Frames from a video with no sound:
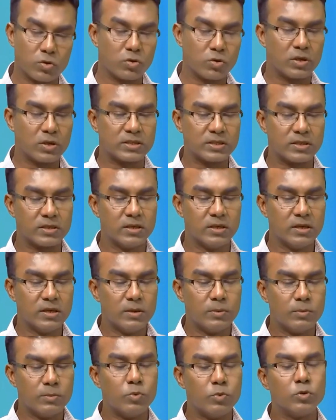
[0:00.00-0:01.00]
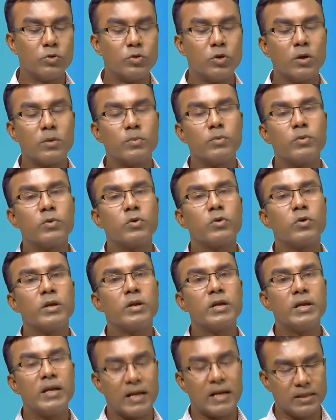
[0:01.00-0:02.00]
আছে বুক ধরপড়
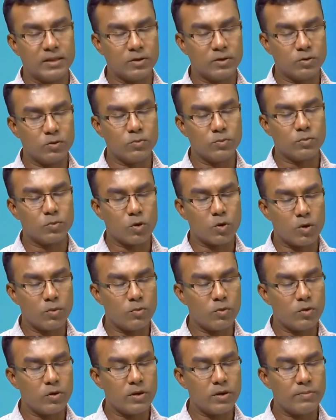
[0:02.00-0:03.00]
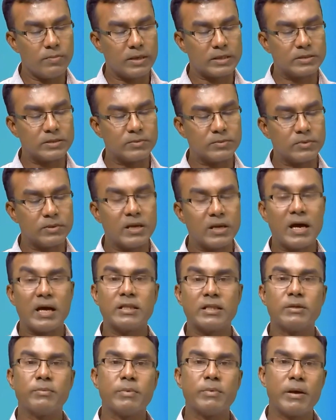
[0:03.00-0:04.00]
করে রাতে ঘুম কম হয় মাঝে মধ্যে
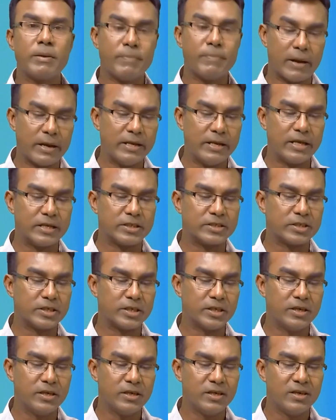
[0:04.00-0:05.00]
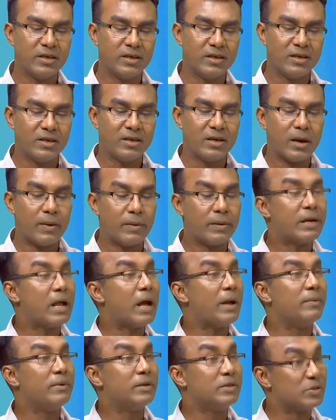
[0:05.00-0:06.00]
হাতে পায়ে পানি আসে আমার
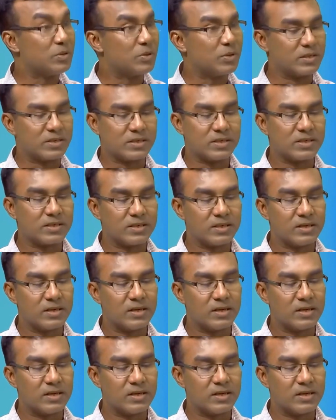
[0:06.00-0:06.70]
ডায়াবেটিসও আছে